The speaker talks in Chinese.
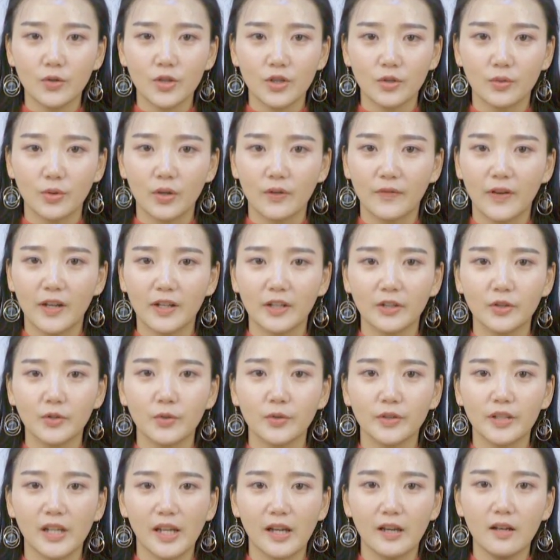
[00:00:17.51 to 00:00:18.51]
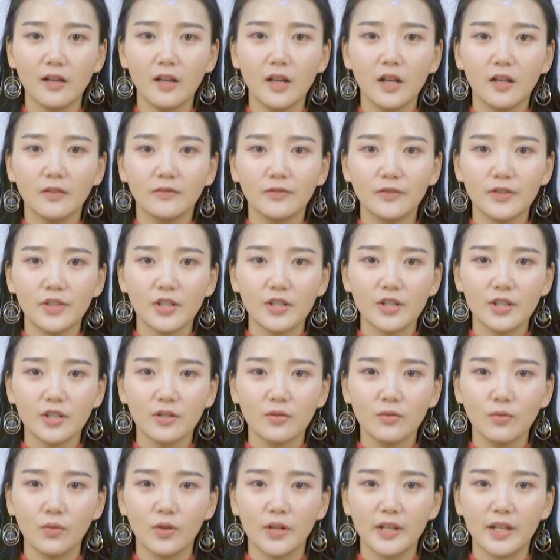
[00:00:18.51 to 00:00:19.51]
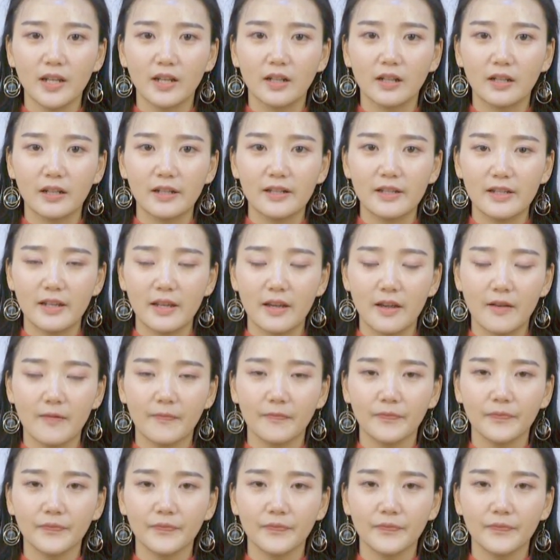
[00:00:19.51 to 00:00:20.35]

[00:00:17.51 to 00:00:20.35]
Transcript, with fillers: 是对方的优点，夫妻生活也和谐。